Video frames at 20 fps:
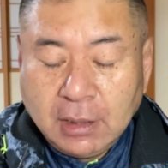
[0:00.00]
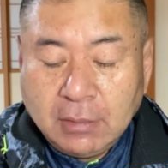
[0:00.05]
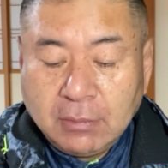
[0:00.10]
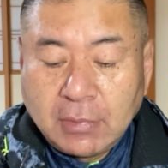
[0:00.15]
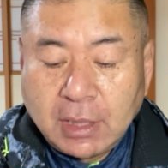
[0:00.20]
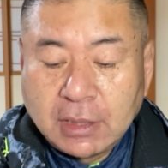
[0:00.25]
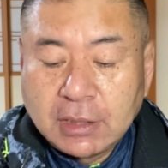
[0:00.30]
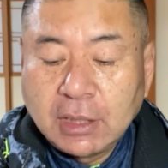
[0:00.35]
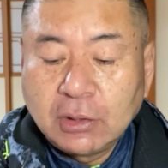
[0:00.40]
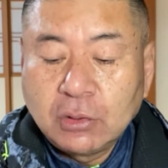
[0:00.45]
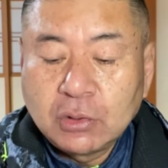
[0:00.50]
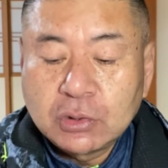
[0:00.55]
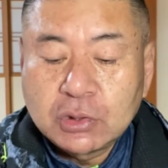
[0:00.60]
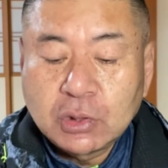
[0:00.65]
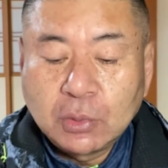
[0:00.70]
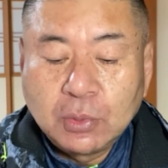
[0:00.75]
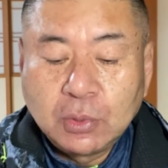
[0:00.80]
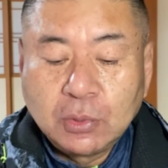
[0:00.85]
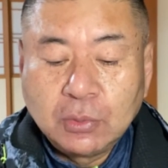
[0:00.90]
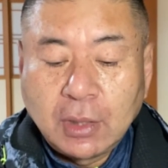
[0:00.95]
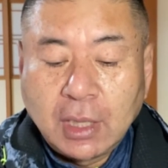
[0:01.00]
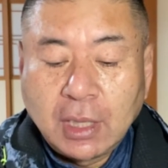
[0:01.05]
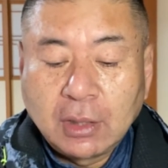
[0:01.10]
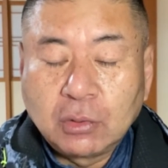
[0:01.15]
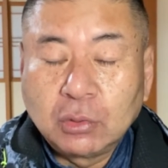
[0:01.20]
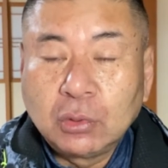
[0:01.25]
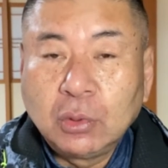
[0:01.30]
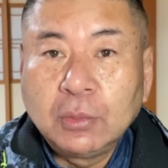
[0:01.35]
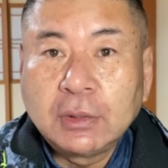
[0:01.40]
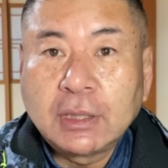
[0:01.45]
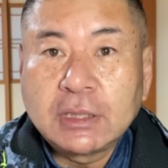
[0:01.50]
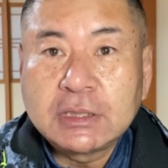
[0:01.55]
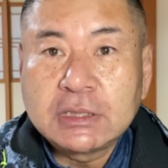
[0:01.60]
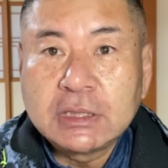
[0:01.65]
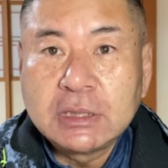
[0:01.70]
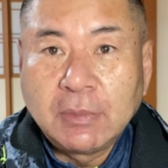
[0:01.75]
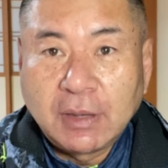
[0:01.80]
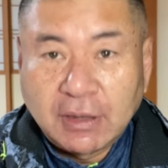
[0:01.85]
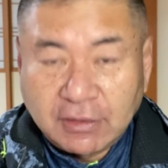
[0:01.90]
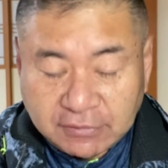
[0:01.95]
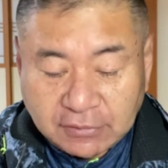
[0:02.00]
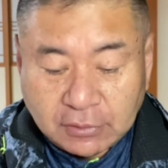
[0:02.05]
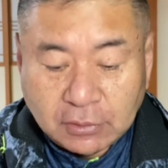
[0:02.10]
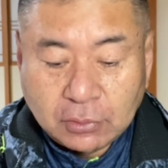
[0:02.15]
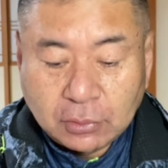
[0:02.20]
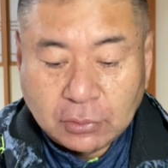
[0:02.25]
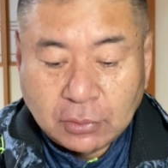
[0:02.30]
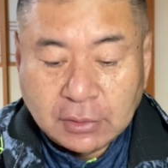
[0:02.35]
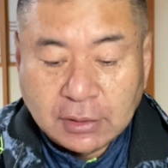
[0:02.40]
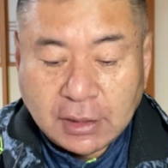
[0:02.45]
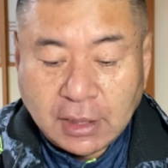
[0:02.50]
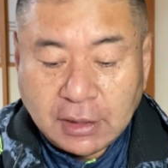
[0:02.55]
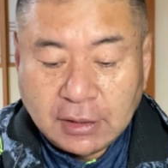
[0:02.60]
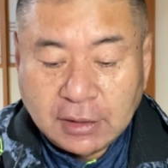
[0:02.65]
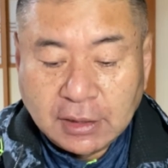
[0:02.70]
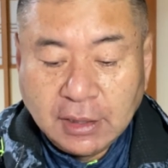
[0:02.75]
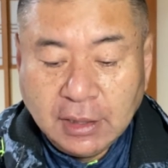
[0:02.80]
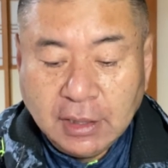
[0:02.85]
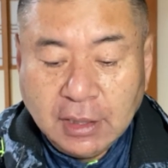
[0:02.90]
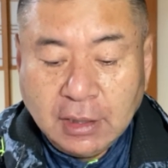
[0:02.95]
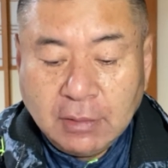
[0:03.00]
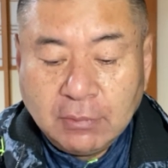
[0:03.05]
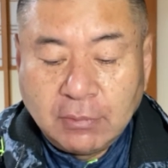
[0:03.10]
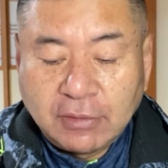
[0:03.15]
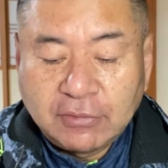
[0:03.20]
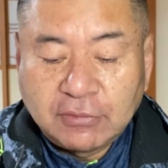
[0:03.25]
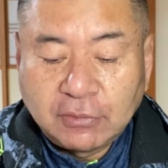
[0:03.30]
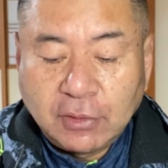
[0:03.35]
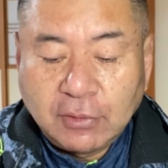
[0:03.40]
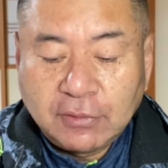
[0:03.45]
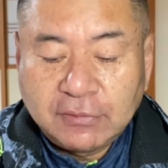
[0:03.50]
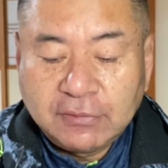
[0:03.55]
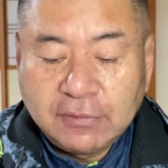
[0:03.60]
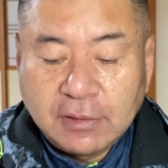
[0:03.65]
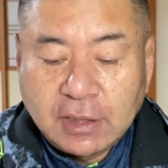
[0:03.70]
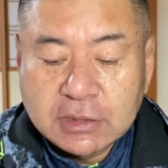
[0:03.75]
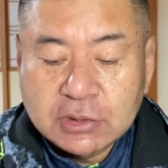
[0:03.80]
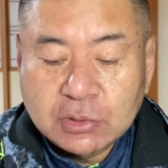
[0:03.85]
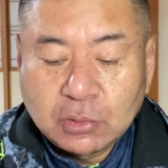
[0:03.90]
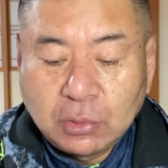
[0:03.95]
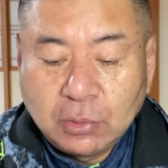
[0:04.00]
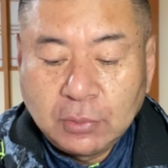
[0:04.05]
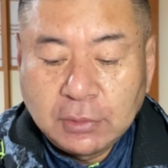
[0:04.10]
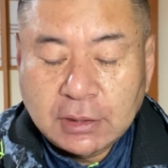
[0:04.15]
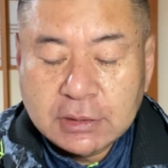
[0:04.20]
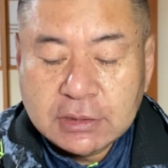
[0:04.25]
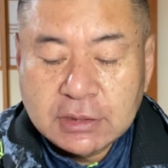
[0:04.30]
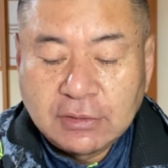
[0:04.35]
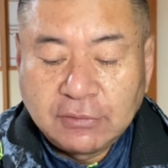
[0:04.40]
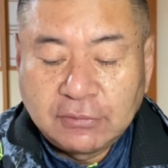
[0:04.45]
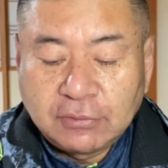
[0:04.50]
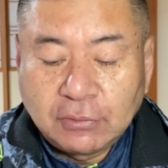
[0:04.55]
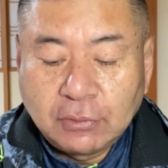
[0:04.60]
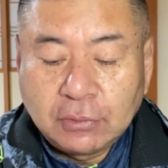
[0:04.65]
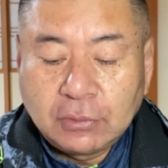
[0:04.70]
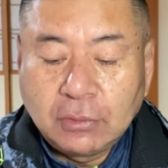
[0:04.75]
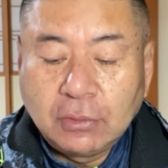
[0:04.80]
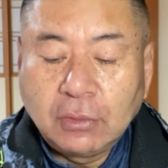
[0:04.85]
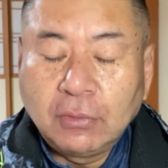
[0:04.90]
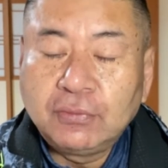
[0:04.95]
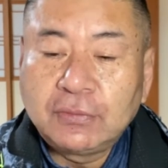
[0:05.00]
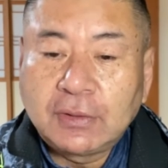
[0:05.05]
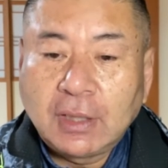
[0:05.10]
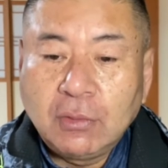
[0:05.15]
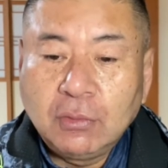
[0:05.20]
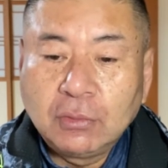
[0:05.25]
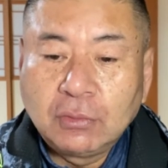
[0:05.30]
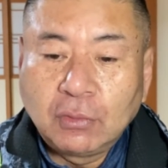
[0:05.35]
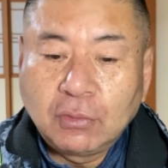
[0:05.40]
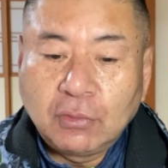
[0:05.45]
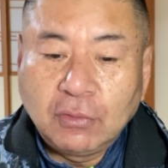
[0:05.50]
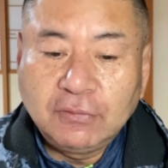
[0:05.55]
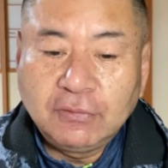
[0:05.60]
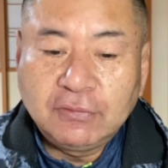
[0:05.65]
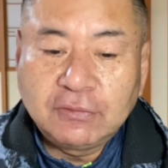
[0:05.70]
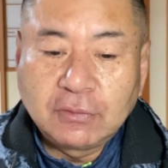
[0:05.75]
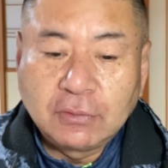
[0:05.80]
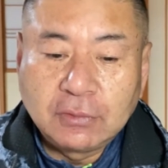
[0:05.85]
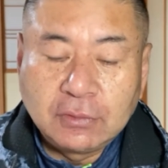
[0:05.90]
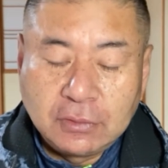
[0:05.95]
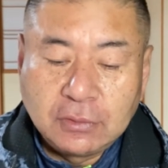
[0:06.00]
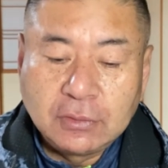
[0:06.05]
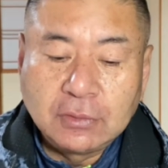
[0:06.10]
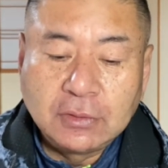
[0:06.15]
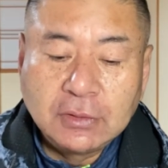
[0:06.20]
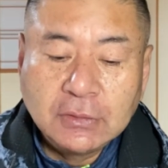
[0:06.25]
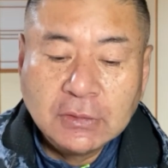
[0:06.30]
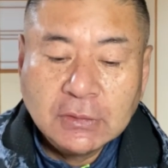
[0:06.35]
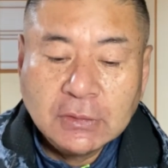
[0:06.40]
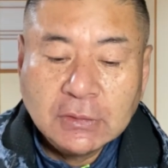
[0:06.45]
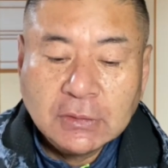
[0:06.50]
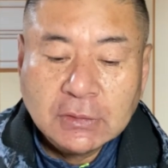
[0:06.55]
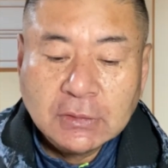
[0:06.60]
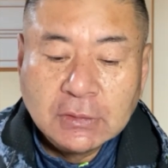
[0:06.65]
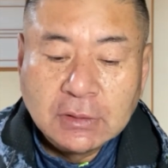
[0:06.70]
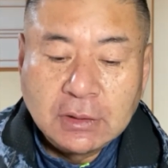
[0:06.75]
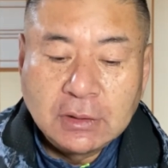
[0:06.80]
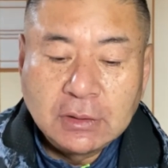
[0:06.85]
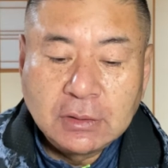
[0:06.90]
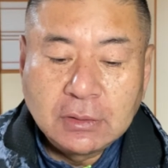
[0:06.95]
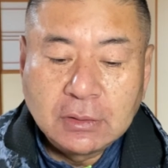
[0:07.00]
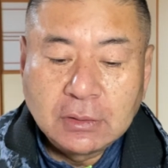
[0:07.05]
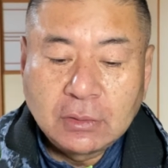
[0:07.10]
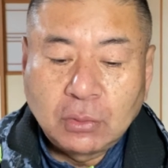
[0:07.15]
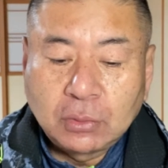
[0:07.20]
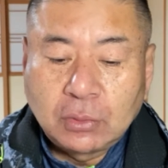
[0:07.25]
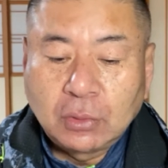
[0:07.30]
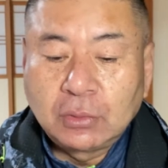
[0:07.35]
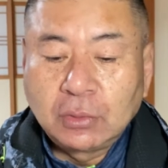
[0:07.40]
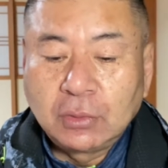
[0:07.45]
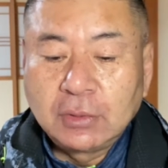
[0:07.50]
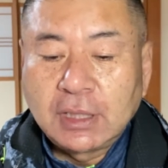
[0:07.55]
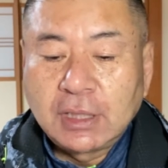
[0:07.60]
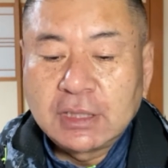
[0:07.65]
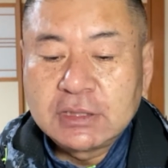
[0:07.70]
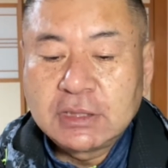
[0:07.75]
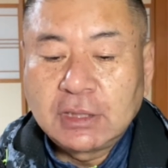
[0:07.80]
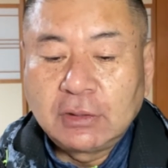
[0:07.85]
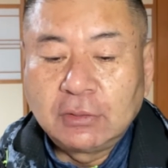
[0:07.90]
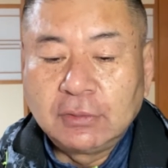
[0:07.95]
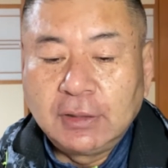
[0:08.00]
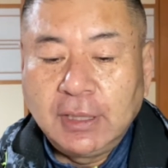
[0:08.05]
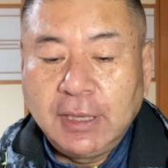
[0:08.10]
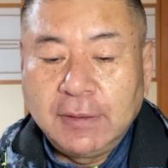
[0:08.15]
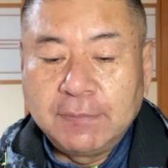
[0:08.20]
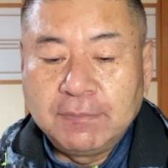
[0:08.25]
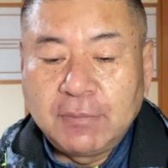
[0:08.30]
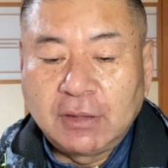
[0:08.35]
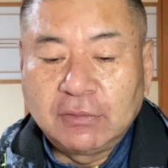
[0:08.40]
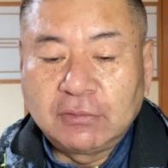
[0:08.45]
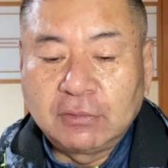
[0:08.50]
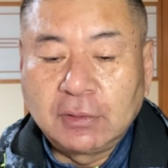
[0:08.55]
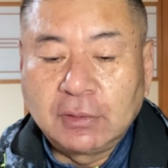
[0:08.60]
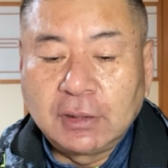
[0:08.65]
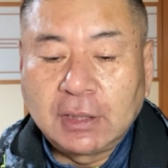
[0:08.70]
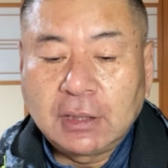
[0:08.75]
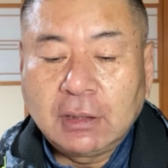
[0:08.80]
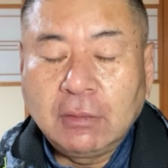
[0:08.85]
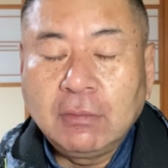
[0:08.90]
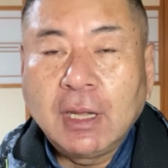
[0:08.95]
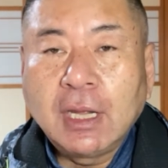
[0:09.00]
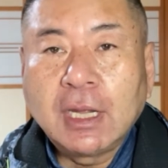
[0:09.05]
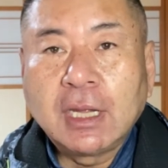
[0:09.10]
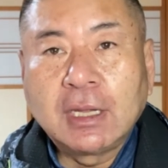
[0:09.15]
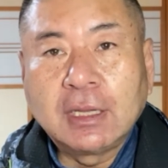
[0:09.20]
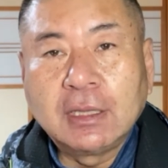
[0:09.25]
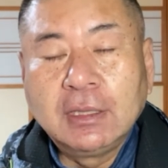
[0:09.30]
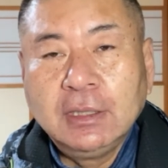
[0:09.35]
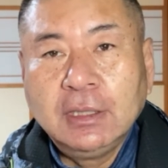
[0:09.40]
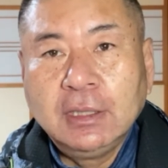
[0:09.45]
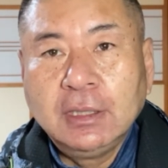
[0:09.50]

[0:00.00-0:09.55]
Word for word: まあ、家の処分は子供たちに任せることになり、まあ、それはすなわち子供たちに相当の負担を残すという、えー、ことと同じなので、まあ、それだけは、